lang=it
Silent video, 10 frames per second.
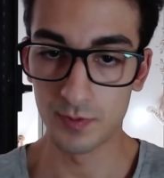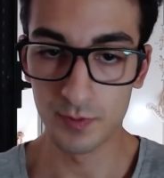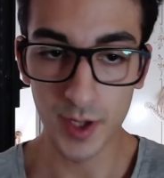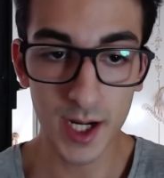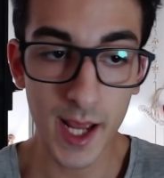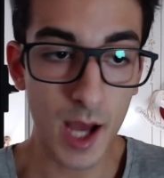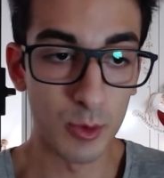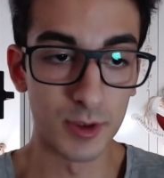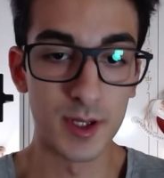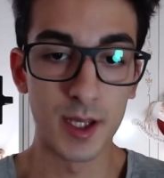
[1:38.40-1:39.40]
Parliamo
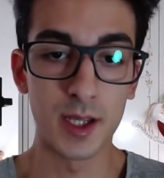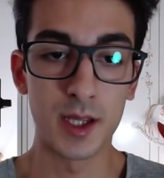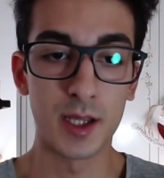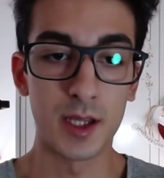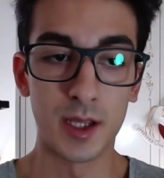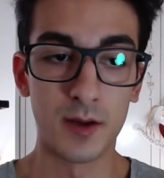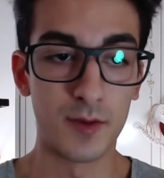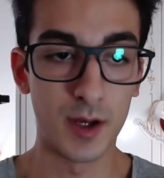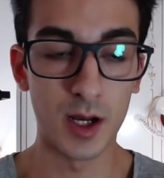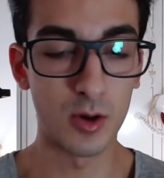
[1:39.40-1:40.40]
di,
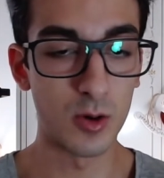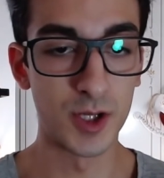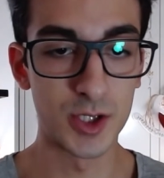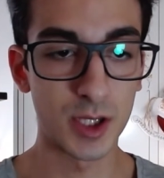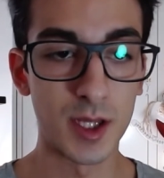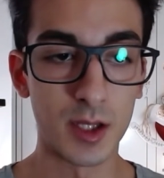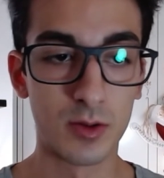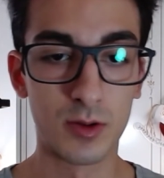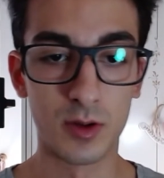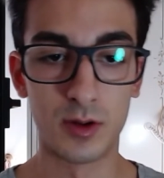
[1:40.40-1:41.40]
come già
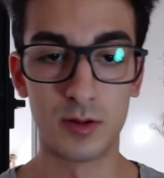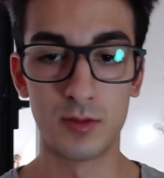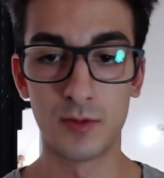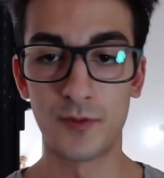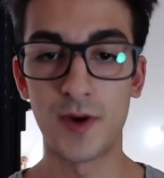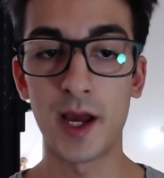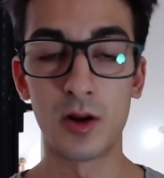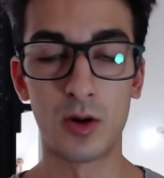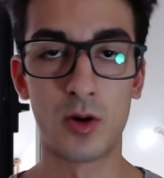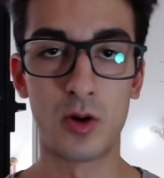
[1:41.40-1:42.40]
detto,
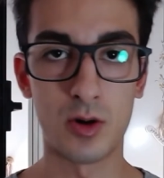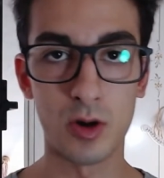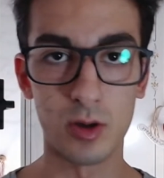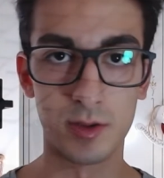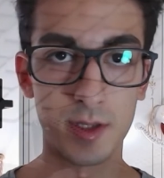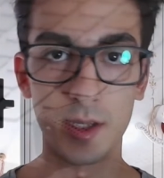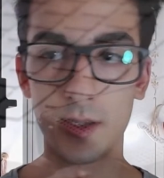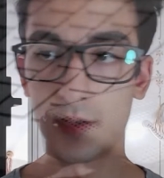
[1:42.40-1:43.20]
file corrotti, di